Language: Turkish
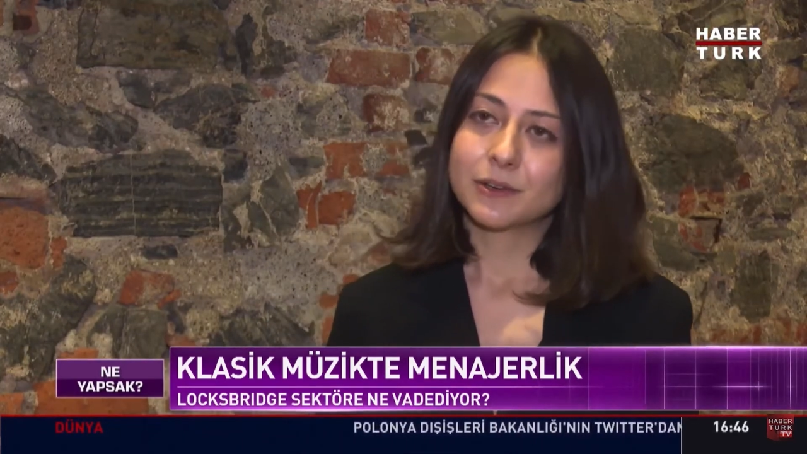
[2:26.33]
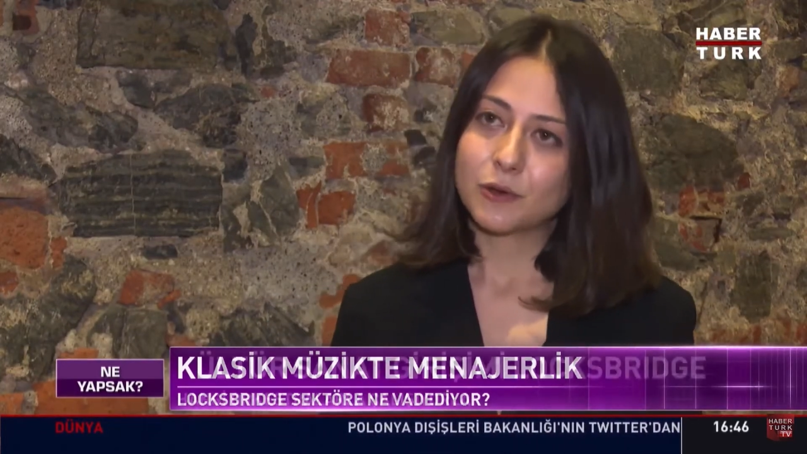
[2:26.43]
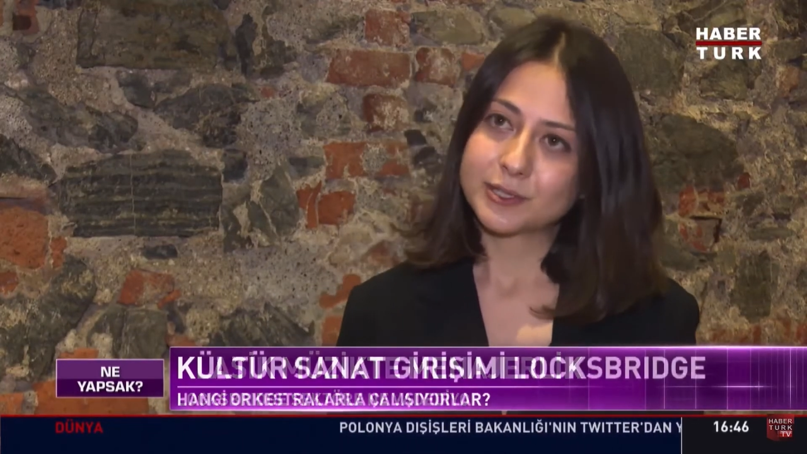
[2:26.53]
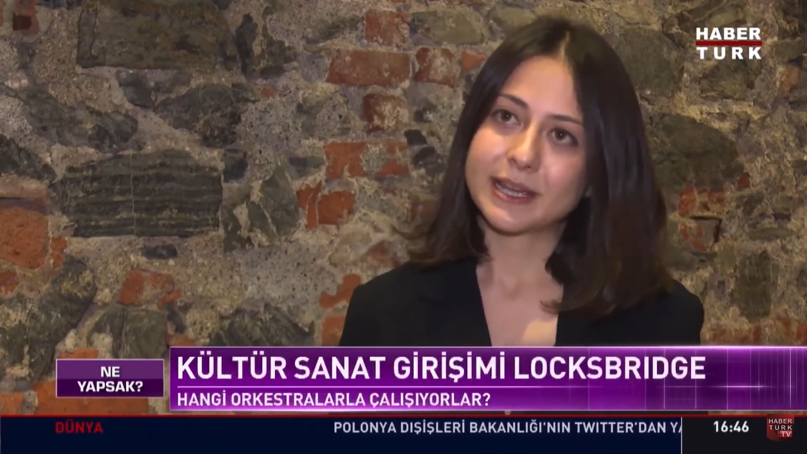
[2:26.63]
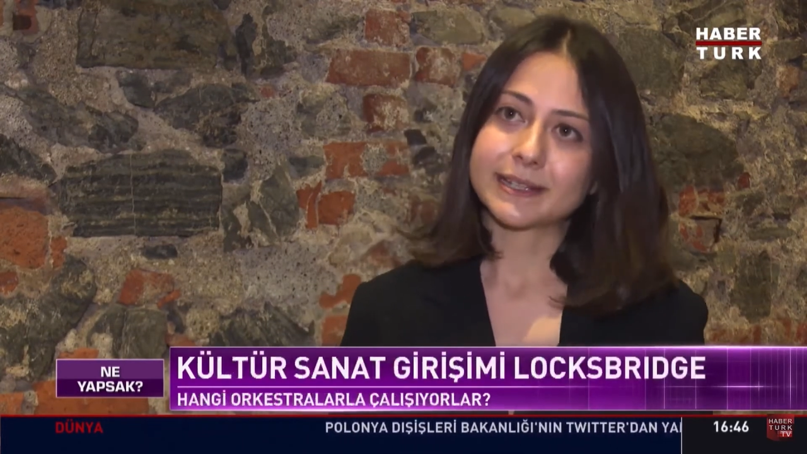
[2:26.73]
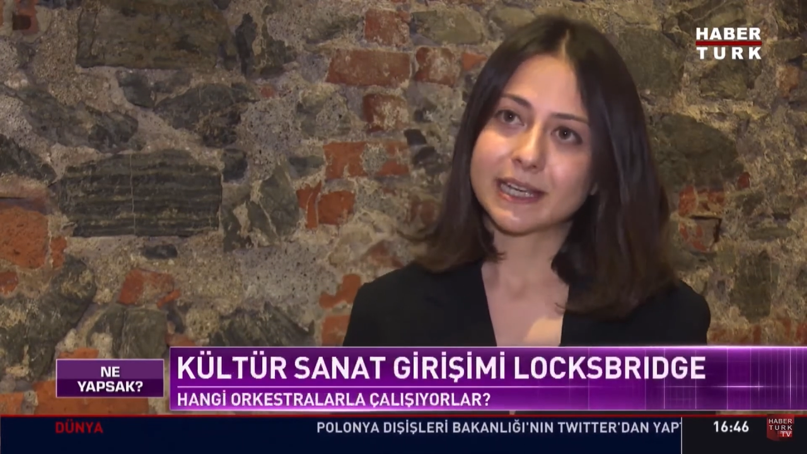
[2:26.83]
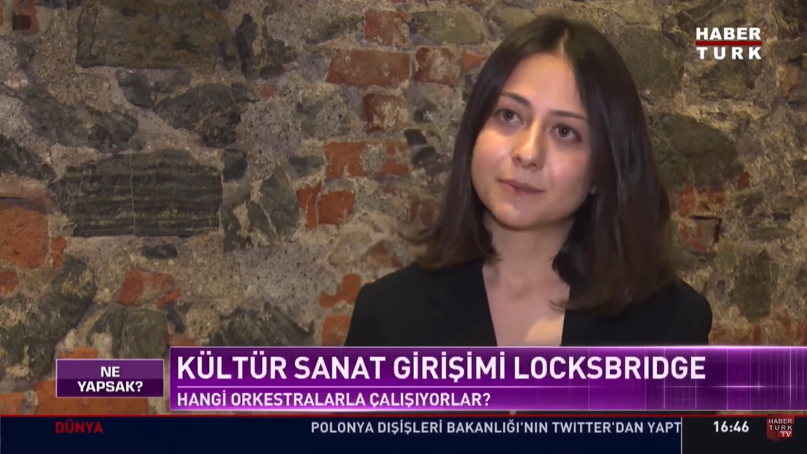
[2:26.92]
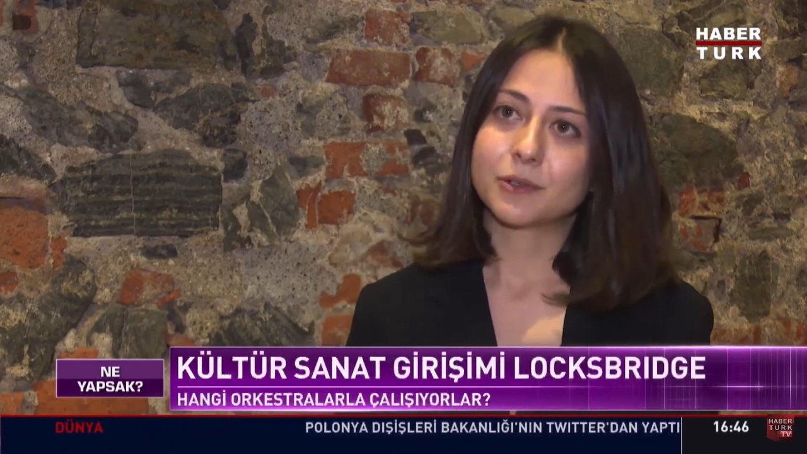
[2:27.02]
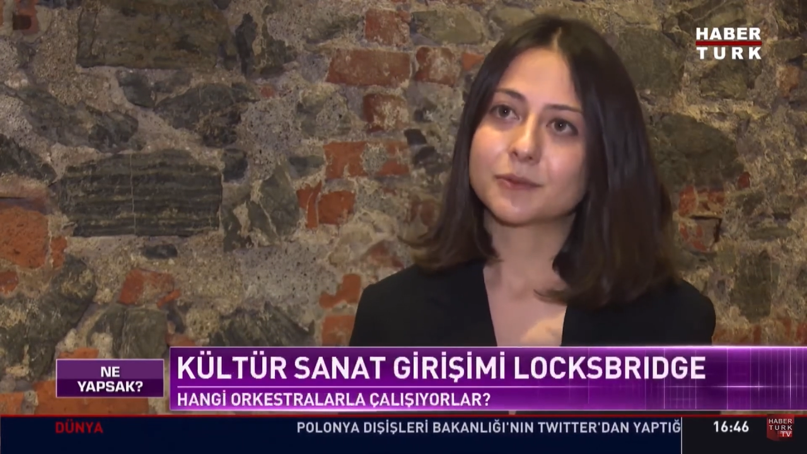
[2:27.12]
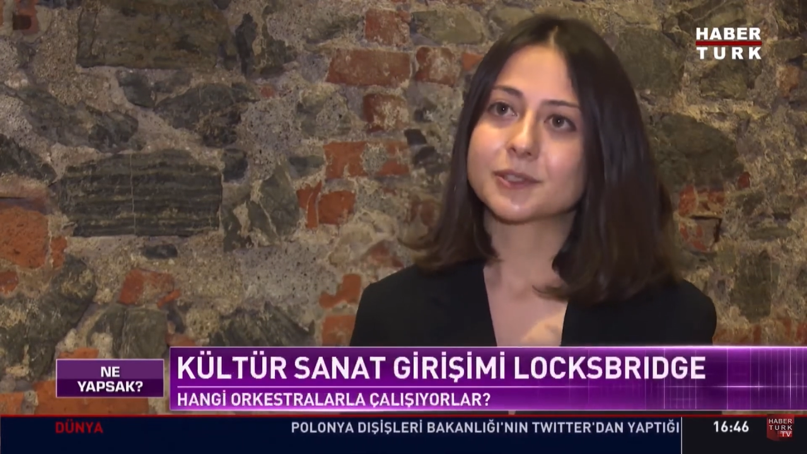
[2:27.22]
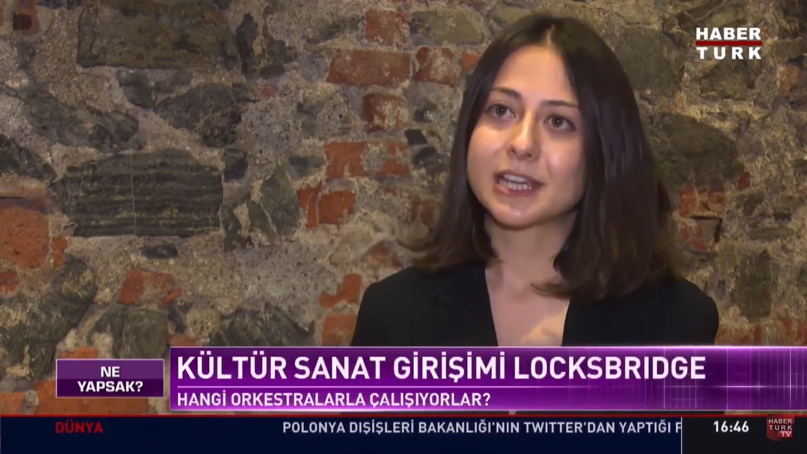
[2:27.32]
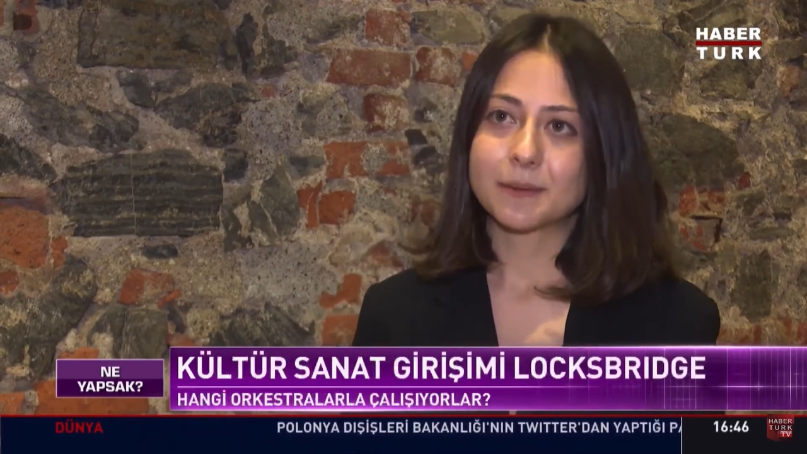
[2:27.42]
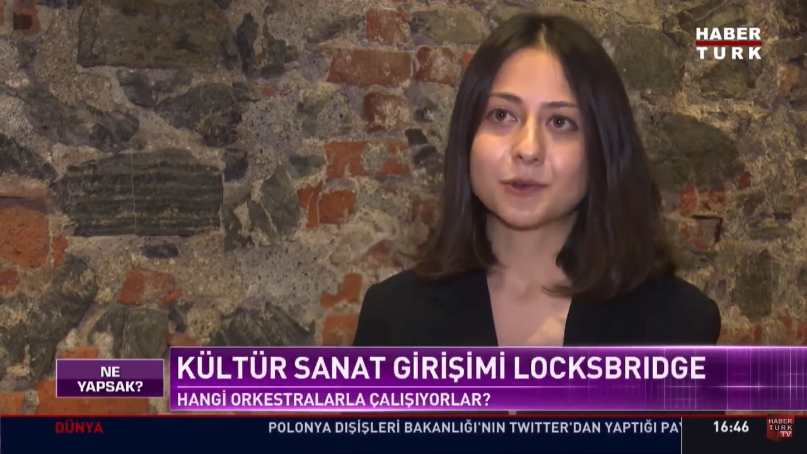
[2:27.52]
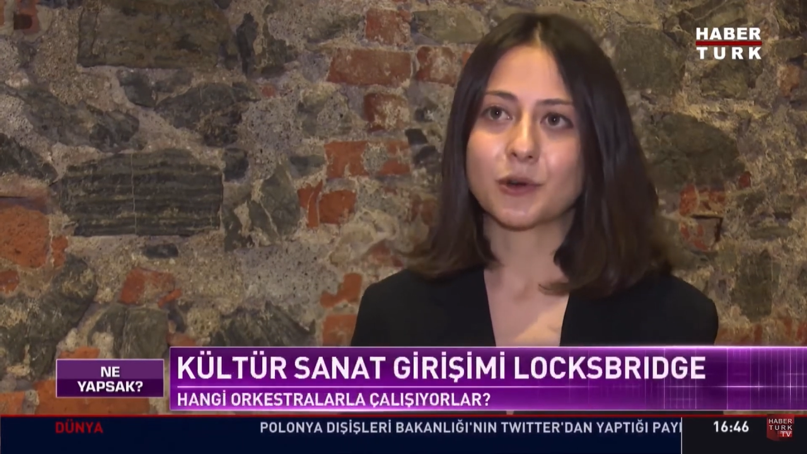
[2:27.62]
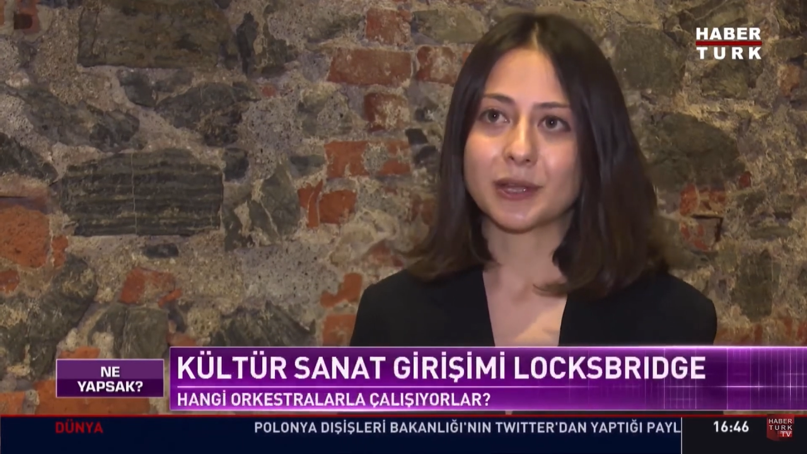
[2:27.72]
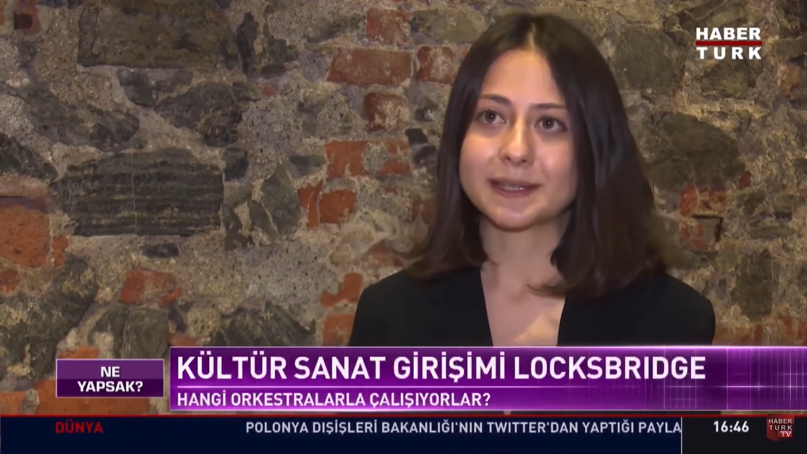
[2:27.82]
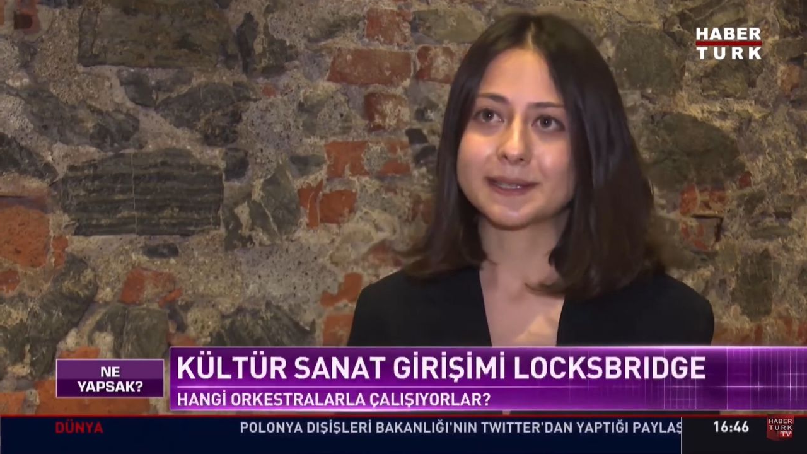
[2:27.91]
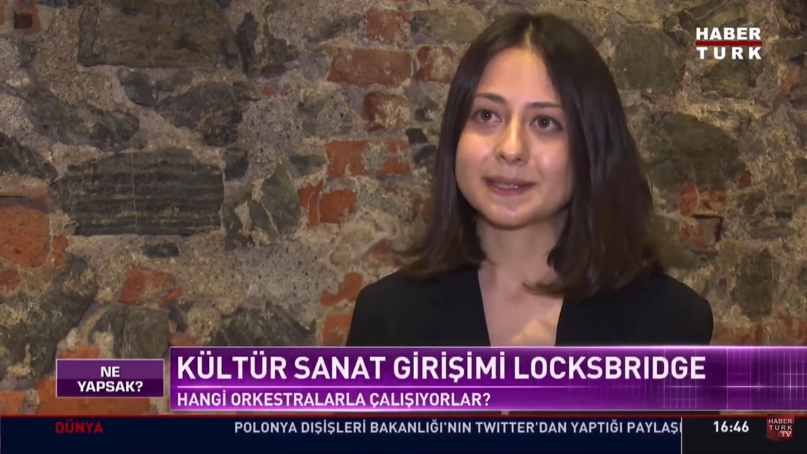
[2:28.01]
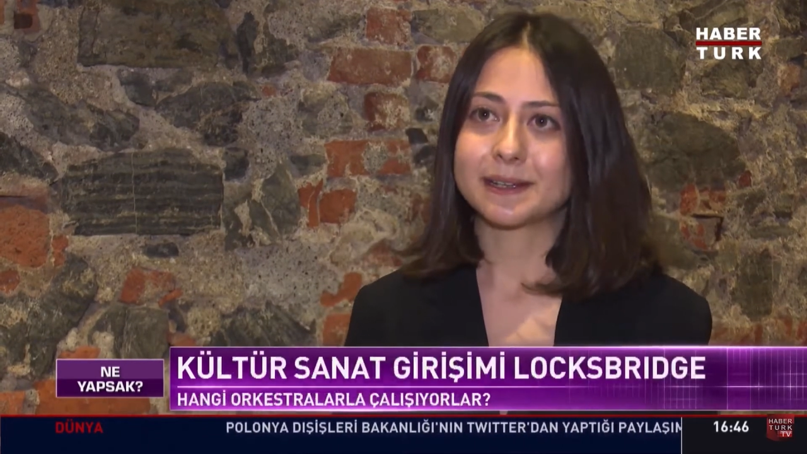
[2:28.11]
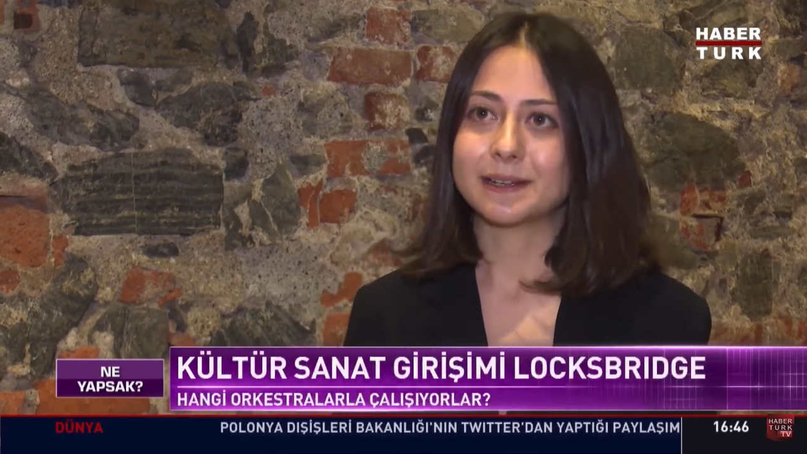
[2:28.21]
Concertgebouw Chamber
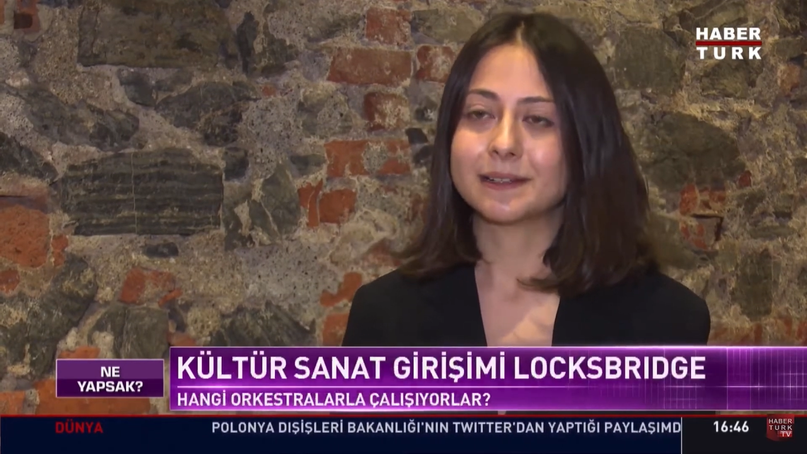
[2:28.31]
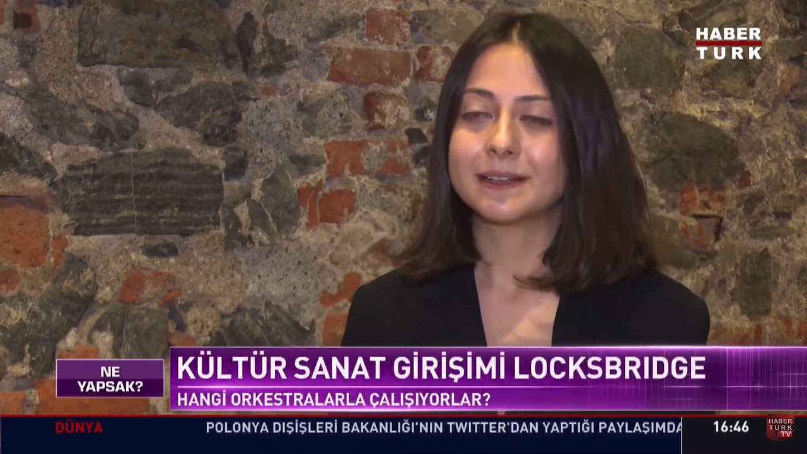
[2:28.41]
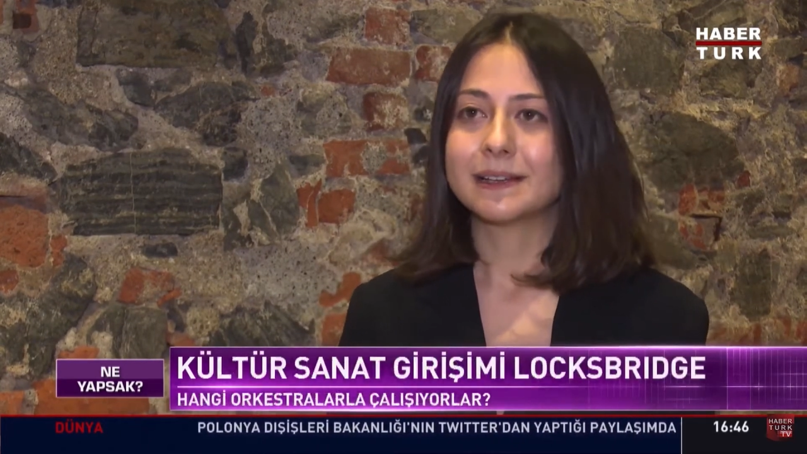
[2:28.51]
Orkestra,